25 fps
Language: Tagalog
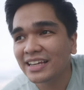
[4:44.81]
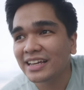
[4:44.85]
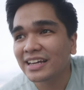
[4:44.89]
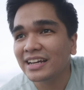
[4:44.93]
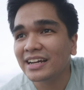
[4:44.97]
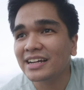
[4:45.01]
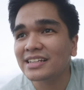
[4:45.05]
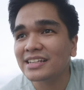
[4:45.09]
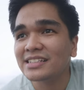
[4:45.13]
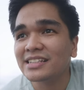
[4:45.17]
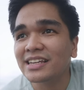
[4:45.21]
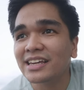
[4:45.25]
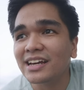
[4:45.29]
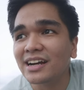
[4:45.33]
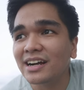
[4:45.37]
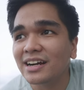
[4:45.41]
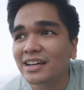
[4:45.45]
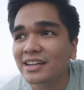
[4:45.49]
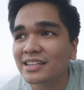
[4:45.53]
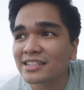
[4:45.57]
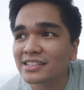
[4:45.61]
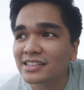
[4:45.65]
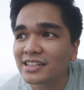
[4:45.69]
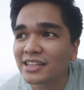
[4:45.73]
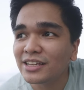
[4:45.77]
Kasi
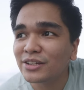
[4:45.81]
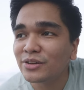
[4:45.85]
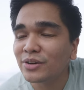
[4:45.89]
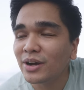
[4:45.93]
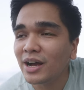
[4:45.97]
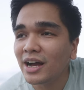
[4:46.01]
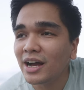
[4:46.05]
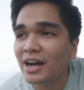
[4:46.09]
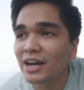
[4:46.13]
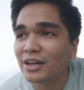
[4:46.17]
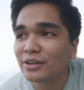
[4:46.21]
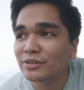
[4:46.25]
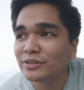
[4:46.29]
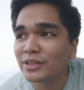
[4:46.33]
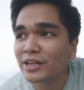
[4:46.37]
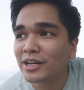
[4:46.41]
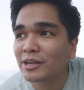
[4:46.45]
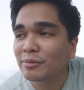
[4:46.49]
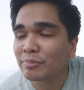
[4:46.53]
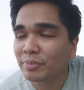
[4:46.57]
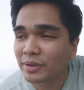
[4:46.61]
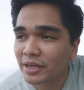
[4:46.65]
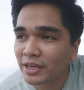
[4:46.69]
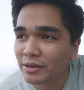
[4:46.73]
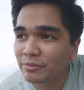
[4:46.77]
honestly, nung araw na
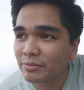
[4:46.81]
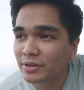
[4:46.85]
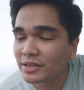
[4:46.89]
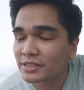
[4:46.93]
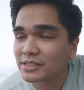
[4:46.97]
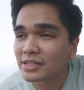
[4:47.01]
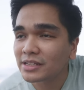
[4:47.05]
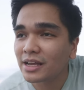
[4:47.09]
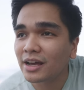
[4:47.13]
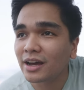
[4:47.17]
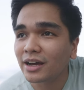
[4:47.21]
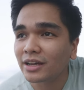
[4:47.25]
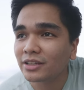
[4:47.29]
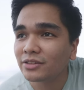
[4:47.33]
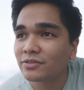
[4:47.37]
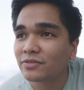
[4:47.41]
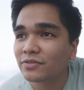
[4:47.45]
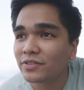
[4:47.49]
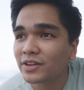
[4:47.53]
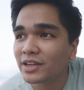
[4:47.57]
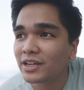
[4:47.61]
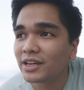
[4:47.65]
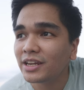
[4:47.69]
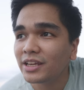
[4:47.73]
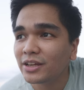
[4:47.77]
nag-PM ka sa akin,
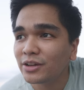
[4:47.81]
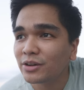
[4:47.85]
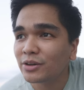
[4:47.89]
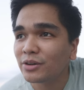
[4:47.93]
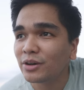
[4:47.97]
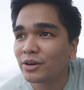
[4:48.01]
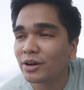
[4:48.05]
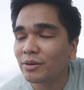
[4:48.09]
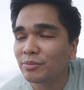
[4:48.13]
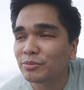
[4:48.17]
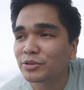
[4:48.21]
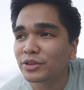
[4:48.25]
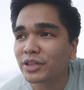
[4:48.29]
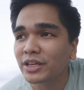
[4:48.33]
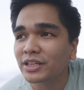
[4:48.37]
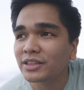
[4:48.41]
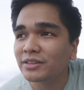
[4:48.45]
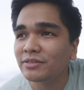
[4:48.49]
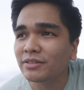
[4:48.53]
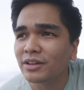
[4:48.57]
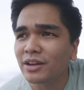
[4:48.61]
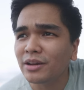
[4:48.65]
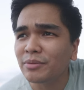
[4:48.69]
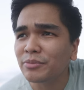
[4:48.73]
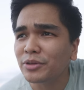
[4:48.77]
feeling, ah, muntik,
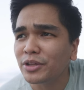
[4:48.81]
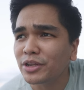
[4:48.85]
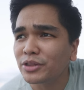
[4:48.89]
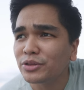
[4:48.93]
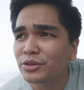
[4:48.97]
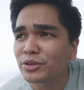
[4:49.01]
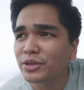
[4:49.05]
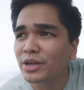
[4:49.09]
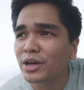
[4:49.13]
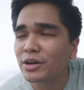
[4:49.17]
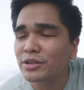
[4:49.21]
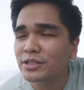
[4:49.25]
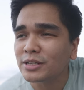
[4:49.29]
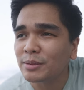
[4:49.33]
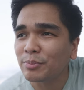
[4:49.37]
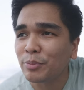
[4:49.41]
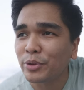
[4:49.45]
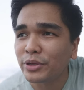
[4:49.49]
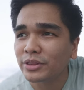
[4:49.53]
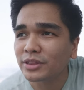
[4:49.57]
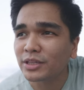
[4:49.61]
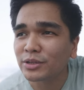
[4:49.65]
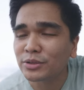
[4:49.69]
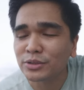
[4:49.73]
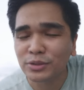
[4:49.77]
alam mo yun, nandun na ako sa
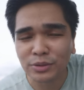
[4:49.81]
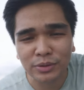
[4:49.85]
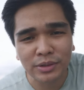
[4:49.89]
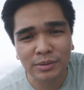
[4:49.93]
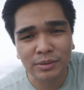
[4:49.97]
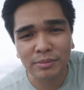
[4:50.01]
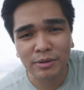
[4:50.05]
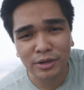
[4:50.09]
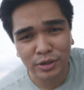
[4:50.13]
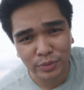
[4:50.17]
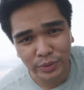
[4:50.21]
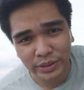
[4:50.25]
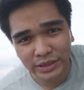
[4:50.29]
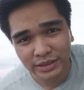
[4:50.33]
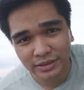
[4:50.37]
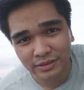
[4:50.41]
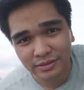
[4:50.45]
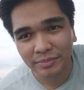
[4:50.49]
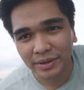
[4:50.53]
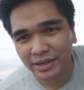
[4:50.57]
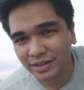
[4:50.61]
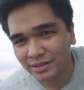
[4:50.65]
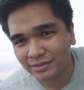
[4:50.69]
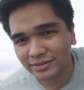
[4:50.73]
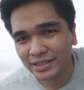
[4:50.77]
point na gusto ko na mag-quit.
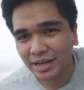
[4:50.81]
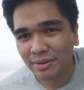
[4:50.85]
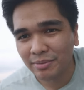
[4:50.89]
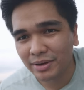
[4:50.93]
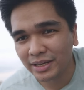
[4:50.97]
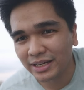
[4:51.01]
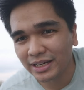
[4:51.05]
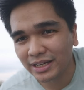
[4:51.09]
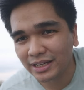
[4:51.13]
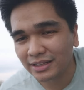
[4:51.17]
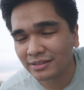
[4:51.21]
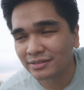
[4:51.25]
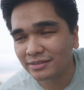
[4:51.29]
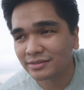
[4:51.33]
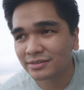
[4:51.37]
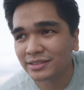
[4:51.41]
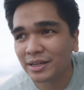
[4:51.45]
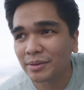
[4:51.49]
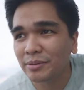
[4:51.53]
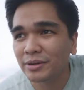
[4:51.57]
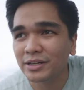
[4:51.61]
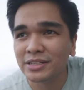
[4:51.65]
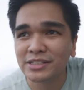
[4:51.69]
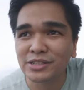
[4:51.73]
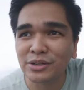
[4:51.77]
Parang tama na,
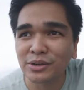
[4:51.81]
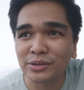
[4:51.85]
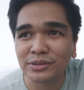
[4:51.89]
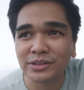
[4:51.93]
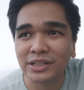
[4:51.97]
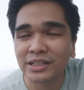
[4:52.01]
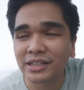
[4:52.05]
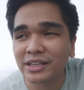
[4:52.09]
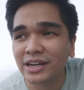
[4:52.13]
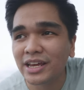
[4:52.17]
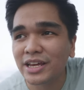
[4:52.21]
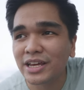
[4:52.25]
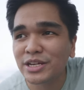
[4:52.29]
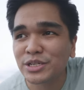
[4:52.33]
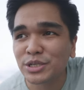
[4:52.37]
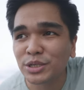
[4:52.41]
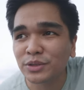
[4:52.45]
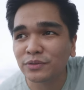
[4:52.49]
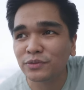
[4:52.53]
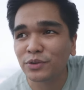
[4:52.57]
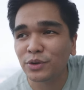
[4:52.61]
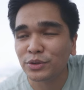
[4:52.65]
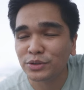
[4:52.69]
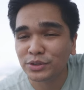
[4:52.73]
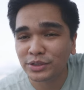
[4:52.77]
tama na sa content creation,
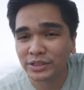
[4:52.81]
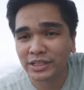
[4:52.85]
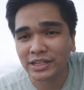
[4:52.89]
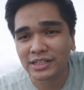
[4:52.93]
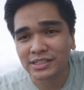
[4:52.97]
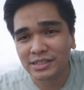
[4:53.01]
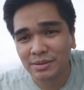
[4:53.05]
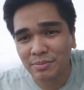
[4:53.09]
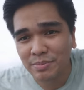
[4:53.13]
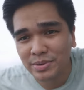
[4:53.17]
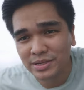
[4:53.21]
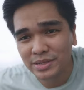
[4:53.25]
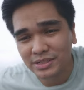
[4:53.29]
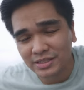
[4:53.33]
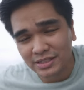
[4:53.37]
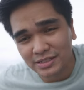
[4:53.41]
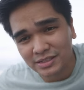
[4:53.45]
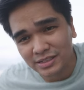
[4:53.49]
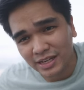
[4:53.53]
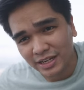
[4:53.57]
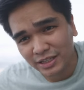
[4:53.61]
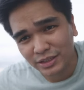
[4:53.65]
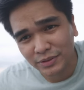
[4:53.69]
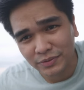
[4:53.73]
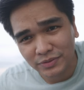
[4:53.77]
focus ko na lang sa business
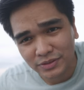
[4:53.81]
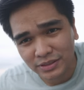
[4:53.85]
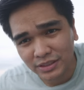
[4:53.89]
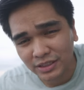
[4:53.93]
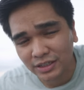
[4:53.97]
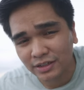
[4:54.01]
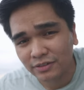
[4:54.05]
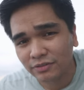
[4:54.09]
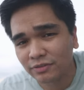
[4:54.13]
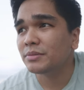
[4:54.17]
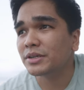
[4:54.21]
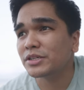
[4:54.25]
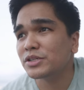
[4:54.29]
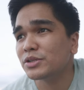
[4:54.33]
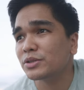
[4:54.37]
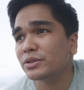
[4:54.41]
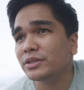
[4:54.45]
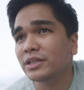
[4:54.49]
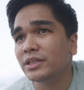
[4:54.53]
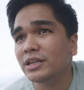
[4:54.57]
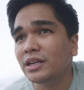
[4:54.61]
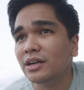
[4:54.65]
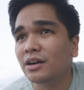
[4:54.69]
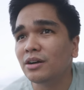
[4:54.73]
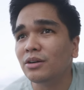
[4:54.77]
side of stuff, mag-shoot
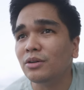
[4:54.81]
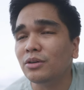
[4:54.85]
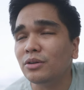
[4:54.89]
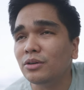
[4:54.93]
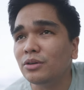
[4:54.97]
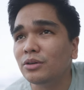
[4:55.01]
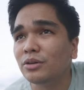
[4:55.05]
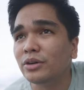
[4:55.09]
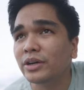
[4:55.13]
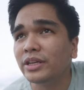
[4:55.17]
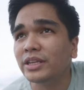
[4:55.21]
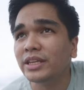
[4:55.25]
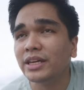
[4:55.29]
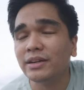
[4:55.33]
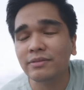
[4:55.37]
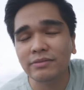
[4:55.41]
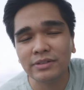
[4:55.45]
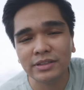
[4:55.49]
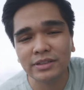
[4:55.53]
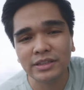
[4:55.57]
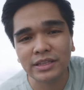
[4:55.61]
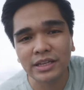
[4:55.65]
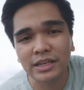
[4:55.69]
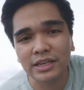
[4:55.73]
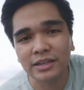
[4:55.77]
na lang ako and
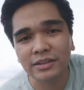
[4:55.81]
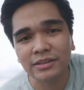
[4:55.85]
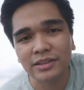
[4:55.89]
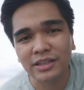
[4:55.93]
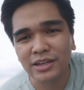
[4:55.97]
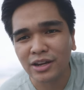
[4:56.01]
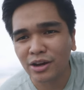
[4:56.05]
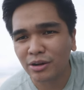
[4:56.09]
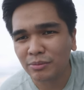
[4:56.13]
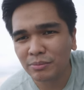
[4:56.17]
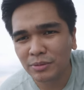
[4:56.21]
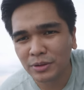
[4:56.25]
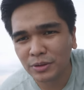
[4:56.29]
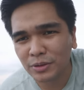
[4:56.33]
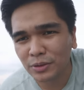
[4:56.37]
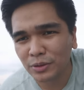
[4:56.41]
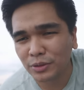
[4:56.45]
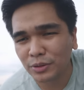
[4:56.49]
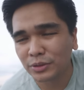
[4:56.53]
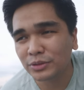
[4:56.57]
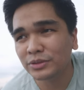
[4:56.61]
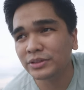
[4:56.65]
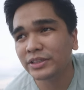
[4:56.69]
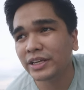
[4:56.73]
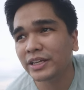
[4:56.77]
everything, hindi na ako
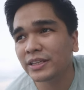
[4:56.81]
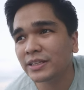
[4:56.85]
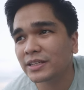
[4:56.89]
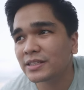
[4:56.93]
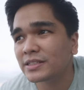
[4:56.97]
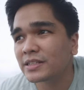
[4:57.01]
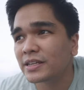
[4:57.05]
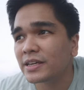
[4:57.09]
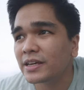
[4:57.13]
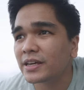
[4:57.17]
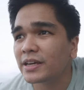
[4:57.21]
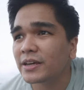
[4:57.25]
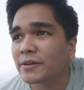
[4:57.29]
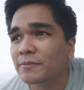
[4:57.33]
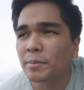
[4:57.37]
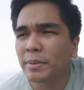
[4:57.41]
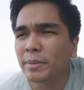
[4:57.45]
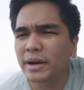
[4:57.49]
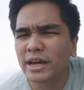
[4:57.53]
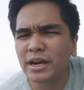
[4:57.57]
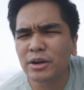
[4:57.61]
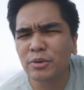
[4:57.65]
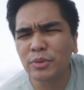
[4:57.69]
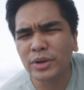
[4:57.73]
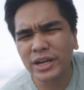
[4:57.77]
magko-content kasi
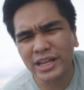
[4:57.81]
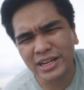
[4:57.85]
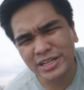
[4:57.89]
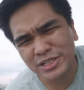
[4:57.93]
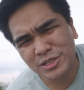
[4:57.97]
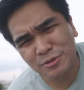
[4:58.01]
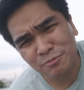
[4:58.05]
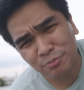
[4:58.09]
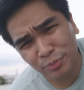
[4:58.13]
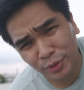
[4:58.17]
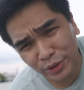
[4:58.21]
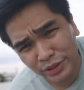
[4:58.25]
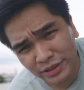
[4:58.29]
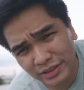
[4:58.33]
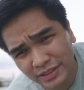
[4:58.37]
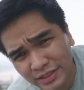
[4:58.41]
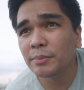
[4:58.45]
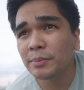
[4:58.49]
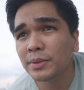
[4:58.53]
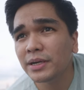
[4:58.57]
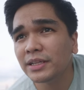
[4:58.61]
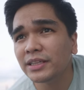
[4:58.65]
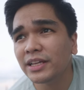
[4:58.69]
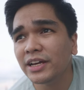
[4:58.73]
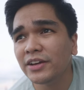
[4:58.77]
parang wala na siyang point.
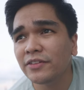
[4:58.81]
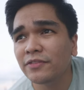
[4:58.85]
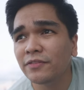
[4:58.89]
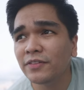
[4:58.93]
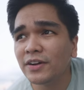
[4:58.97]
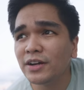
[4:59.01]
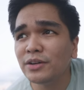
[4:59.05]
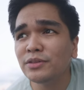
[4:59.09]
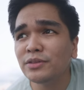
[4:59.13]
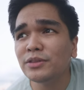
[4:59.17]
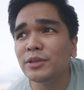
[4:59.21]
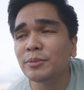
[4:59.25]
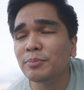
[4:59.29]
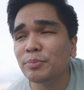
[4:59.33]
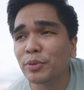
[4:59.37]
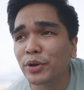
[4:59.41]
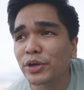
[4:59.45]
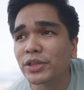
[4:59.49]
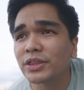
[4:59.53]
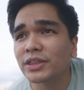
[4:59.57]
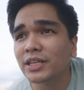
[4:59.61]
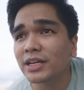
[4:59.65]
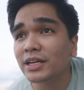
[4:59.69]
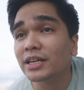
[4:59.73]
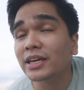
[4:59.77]
But I found the
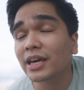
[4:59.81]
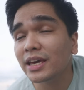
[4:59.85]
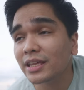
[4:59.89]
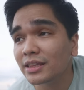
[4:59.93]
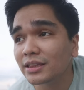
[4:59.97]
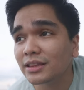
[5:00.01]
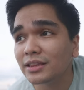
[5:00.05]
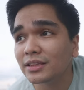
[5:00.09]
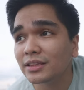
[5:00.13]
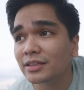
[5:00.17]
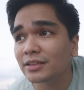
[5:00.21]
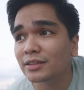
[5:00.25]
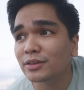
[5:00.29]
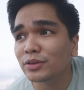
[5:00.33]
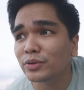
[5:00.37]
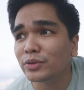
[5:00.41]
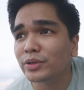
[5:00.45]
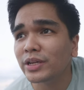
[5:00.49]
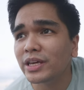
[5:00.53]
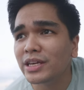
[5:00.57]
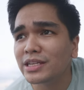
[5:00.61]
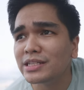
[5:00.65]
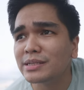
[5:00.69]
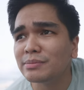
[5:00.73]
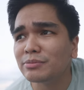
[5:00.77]
point again, nung
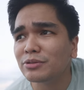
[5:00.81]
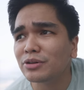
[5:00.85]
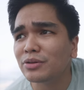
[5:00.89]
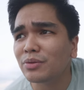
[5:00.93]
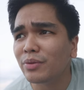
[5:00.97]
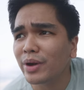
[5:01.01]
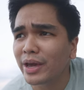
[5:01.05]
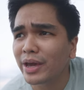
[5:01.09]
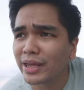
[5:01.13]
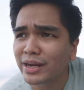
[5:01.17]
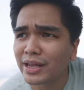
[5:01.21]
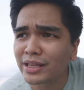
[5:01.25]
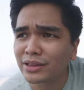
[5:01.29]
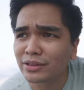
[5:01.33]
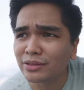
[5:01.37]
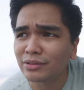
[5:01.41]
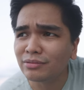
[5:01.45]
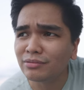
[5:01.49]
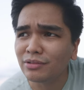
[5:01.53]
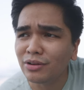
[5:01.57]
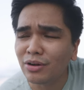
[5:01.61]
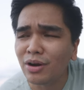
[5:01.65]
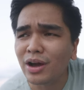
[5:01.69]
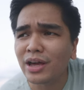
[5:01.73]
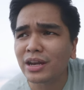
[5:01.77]
naisip kong why not,
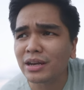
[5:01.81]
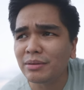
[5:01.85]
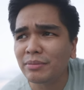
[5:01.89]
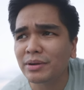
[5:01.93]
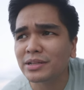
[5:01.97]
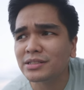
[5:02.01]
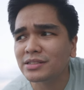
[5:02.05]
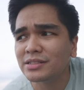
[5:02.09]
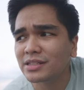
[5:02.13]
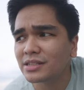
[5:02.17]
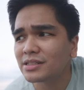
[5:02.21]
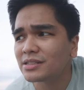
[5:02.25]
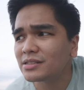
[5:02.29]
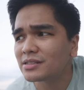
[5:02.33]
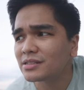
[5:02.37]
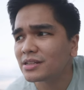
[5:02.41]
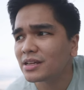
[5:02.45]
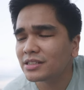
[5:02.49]
o nga naman, since